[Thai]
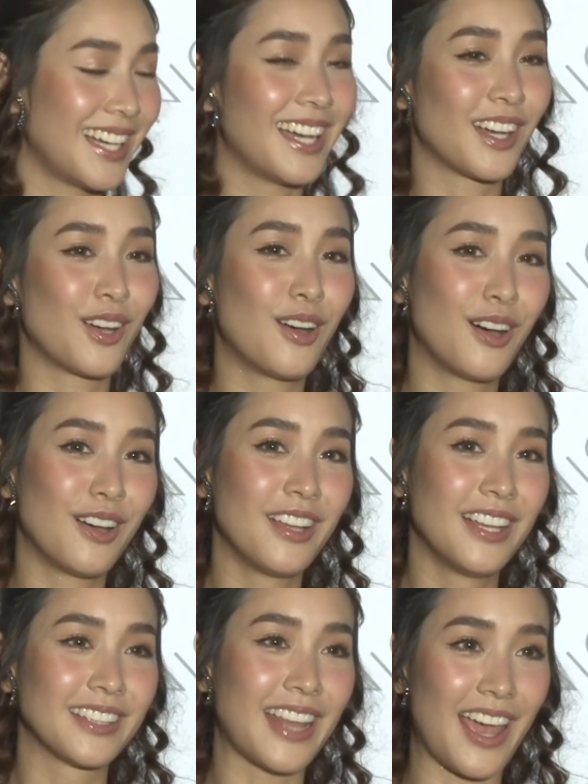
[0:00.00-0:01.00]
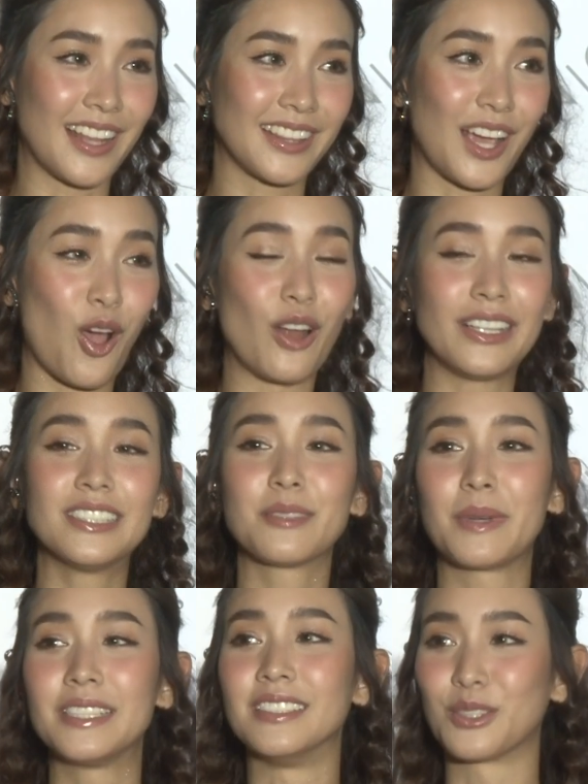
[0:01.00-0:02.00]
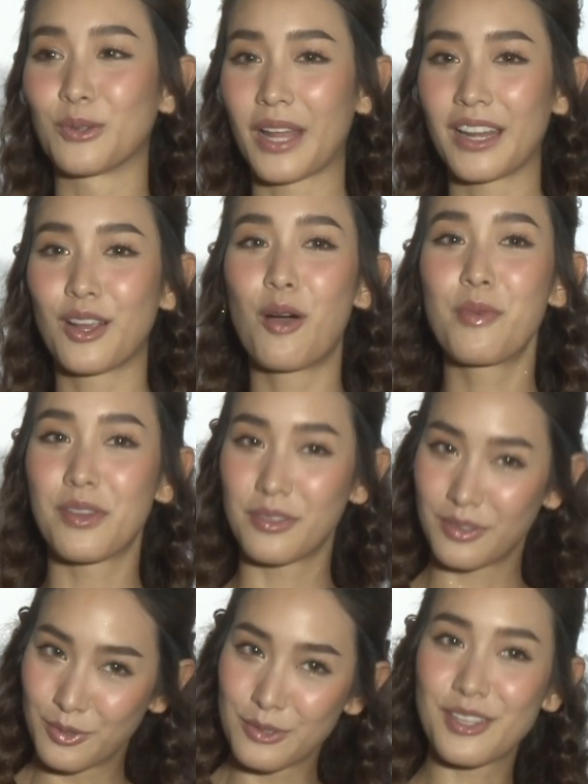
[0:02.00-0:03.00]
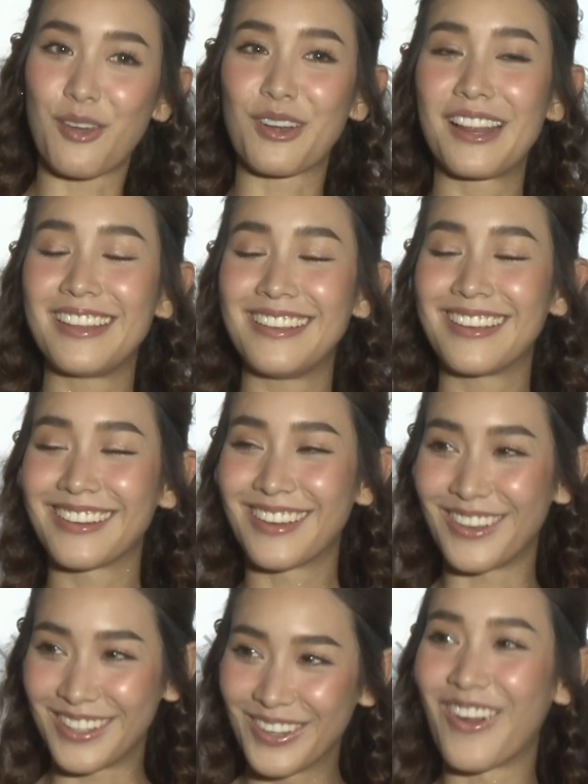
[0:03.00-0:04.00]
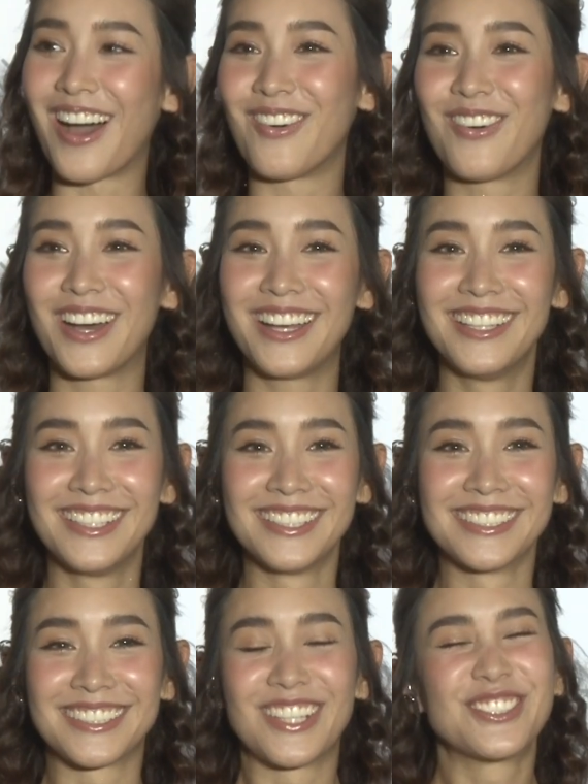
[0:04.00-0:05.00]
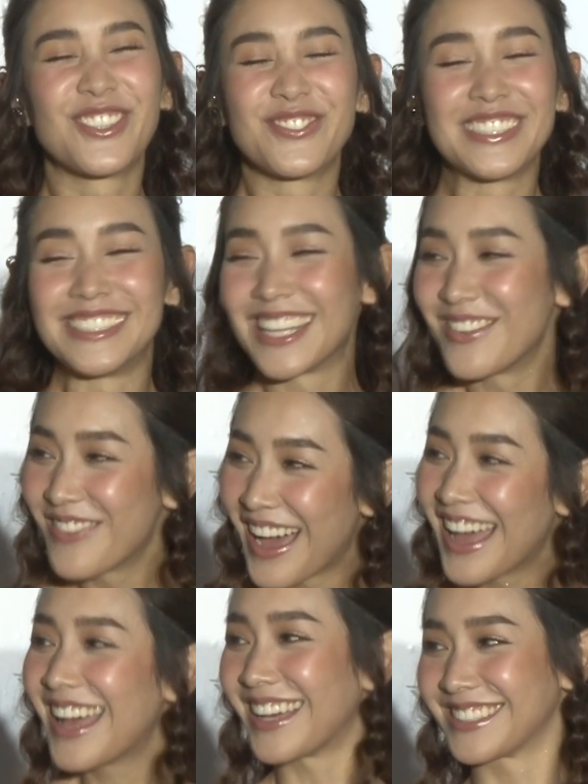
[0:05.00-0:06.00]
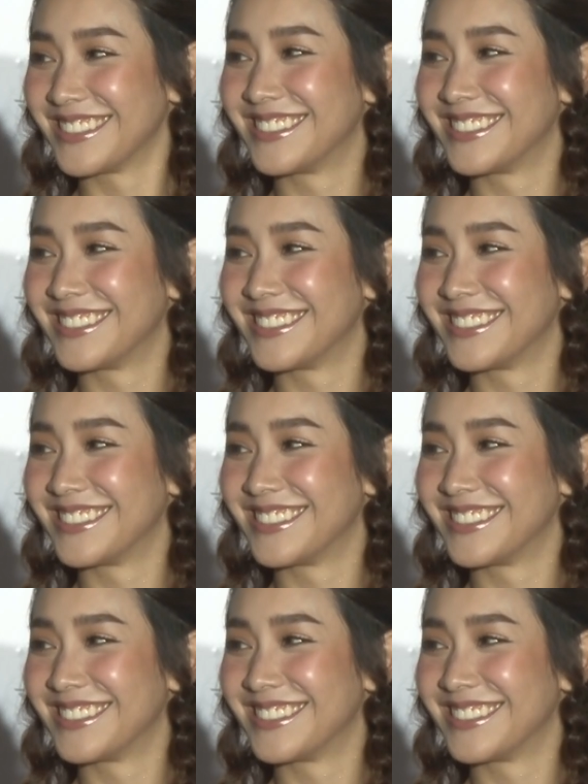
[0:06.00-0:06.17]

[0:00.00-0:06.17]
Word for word: ค่ะก็แต่แต่ก่อนที่จะไปถึงตรงนั้นก็มาลุ้นสองนาฬิกันก่อนดีกว่า เพราะว่าตอนจบตื่นเต้นมาก